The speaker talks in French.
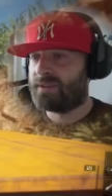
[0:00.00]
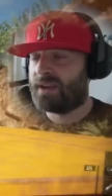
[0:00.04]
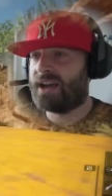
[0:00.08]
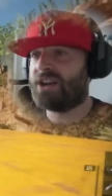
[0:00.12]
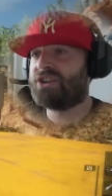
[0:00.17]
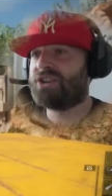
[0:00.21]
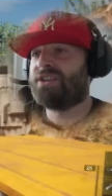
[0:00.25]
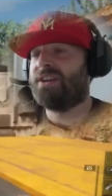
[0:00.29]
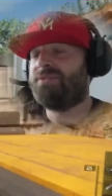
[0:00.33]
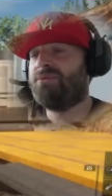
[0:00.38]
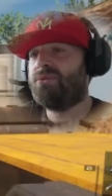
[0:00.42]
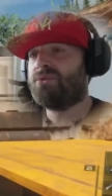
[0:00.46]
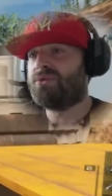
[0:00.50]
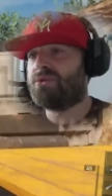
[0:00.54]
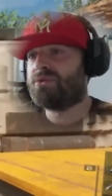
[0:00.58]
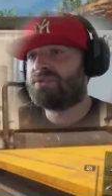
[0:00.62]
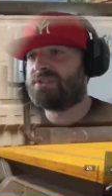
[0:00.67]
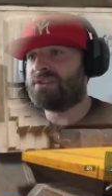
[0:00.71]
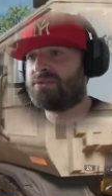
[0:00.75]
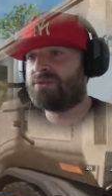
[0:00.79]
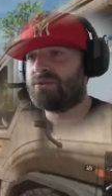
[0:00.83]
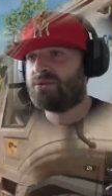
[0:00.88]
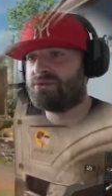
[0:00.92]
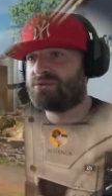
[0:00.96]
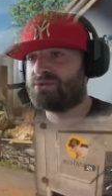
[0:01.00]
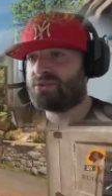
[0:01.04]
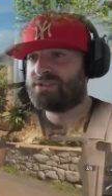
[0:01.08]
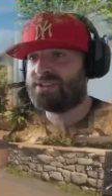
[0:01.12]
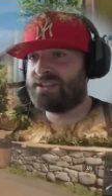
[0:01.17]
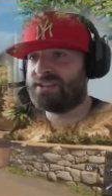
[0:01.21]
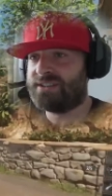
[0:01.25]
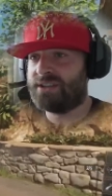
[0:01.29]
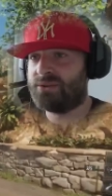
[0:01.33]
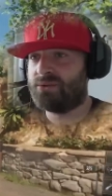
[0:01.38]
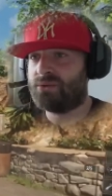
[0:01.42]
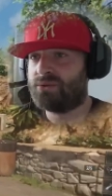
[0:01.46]
Ah, j'avoue que c'est une
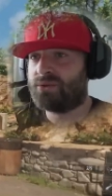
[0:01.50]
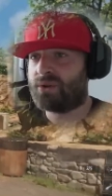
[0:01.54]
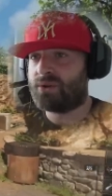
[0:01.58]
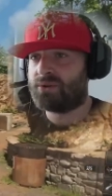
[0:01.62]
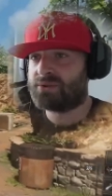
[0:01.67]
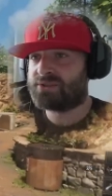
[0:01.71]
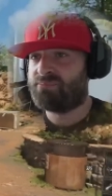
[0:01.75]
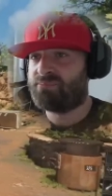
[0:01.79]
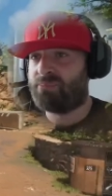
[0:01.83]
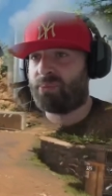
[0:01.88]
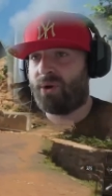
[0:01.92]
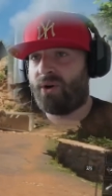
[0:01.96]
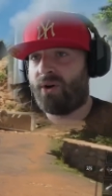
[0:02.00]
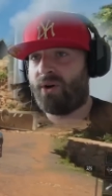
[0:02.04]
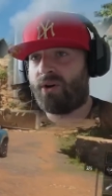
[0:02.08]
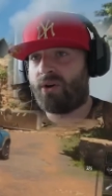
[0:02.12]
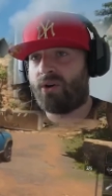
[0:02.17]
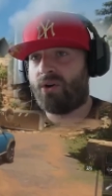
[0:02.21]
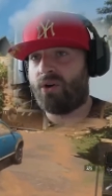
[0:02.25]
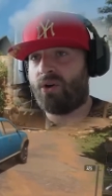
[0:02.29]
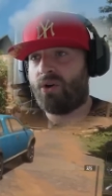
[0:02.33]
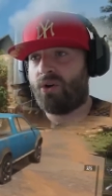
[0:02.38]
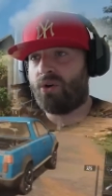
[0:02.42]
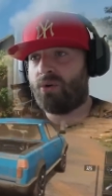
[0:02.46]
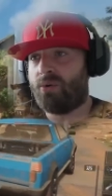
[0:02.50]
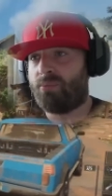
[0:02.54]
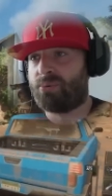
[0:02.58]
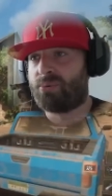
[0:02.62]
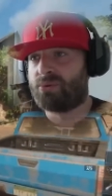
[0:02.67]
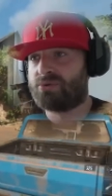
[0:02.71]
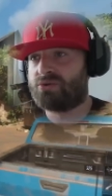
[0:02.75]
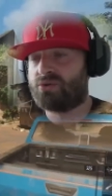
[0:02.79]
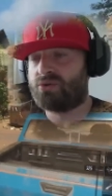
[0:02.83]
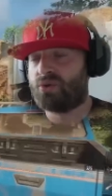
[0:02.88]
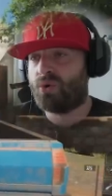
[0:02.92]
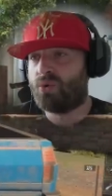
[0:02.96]
société de transport euh,
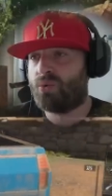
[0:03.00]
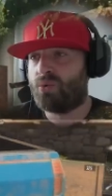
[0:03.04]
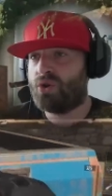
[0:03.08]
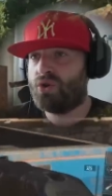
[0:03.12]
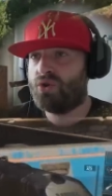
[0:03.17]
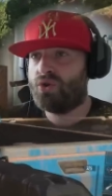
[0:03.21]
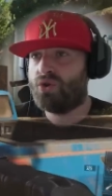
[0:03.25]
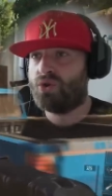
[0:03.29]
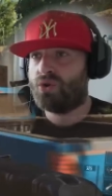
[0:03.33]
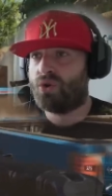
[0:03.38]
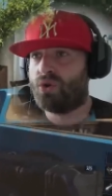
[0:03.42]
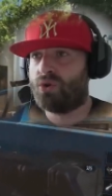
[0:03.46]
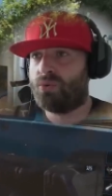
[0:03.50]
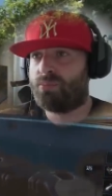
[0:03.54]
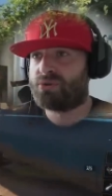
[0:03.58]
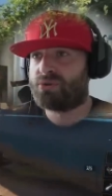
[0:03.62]
postaux, oui, euh,